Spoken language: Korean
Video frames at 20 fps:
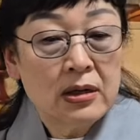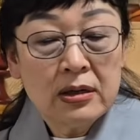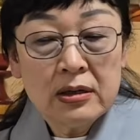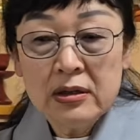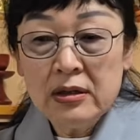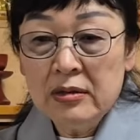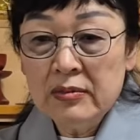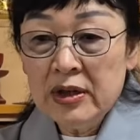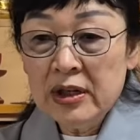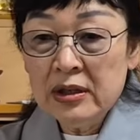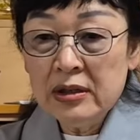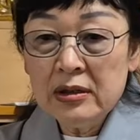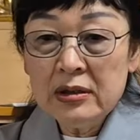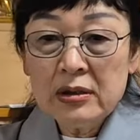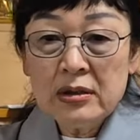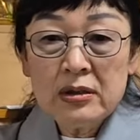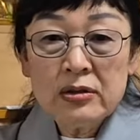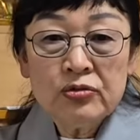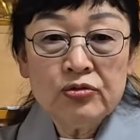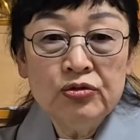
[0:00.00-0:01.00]

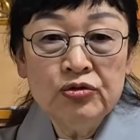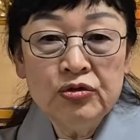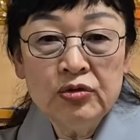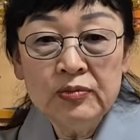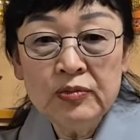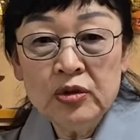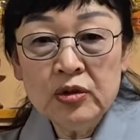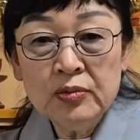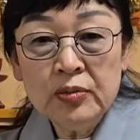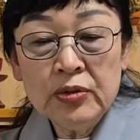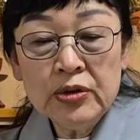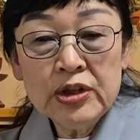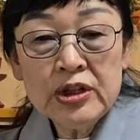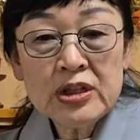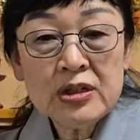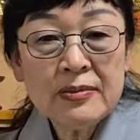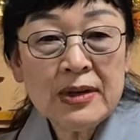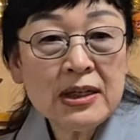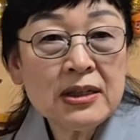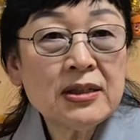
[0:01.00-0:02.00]
그러면은 구름도
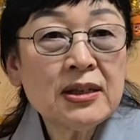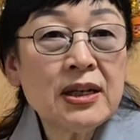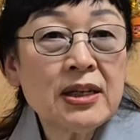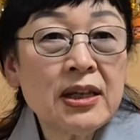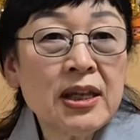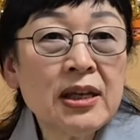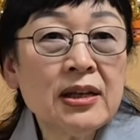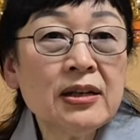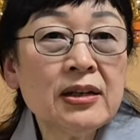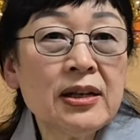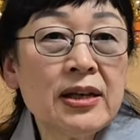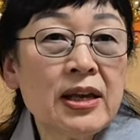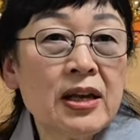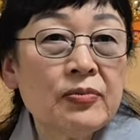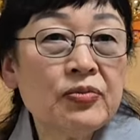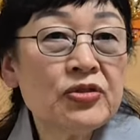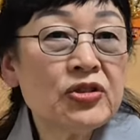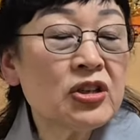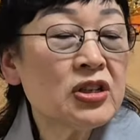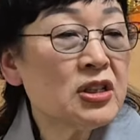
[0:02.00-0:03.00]
보이지만 그게 티끌이에요
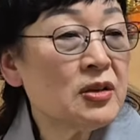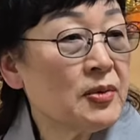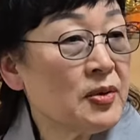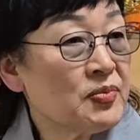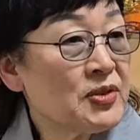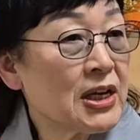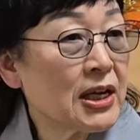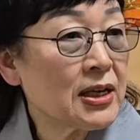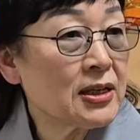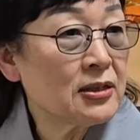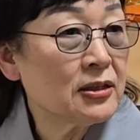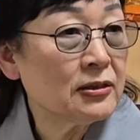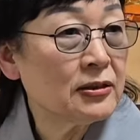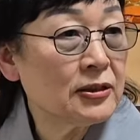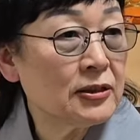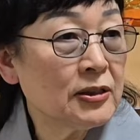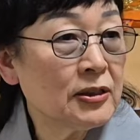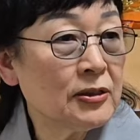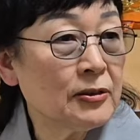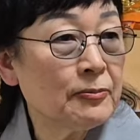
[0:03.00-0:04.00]
부처님
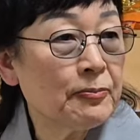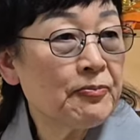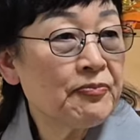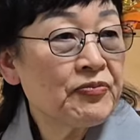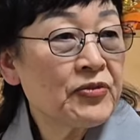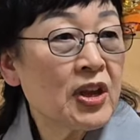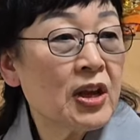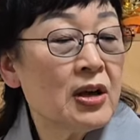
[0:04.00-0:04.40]
입장에서는